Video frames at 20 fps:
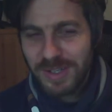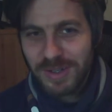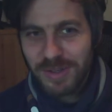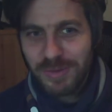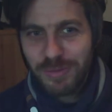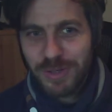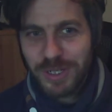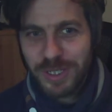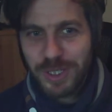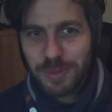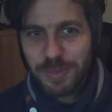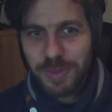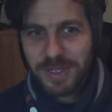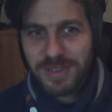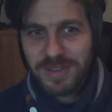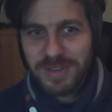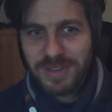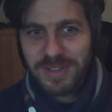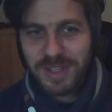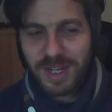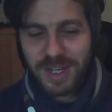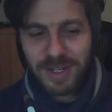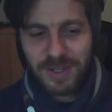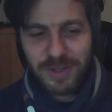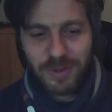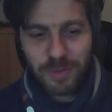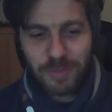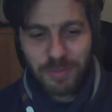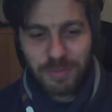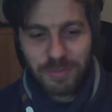vielleicht spricht es sie
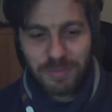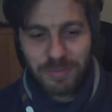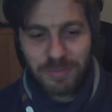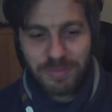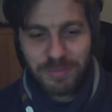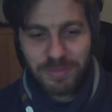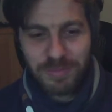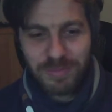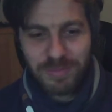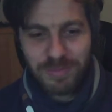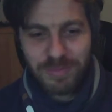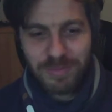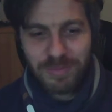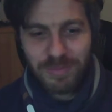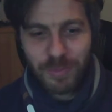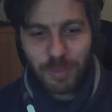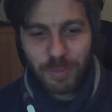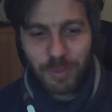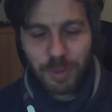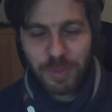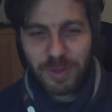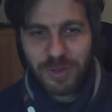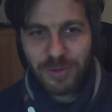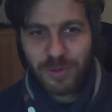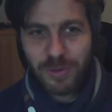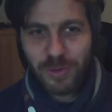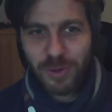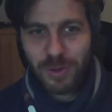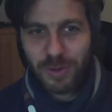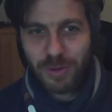an, um, um nochmal zu
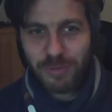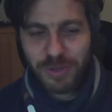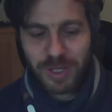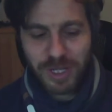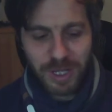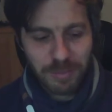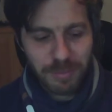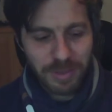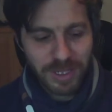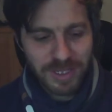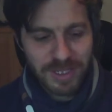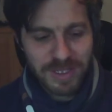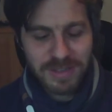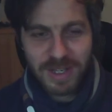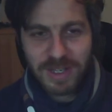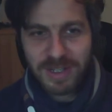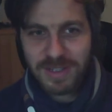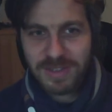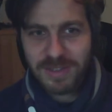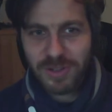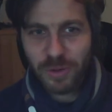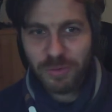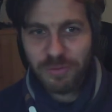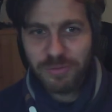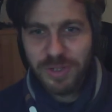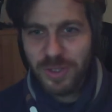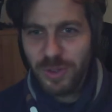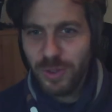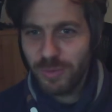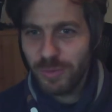gucken. Auf der Kampagnenseite ist ja auch ein Video,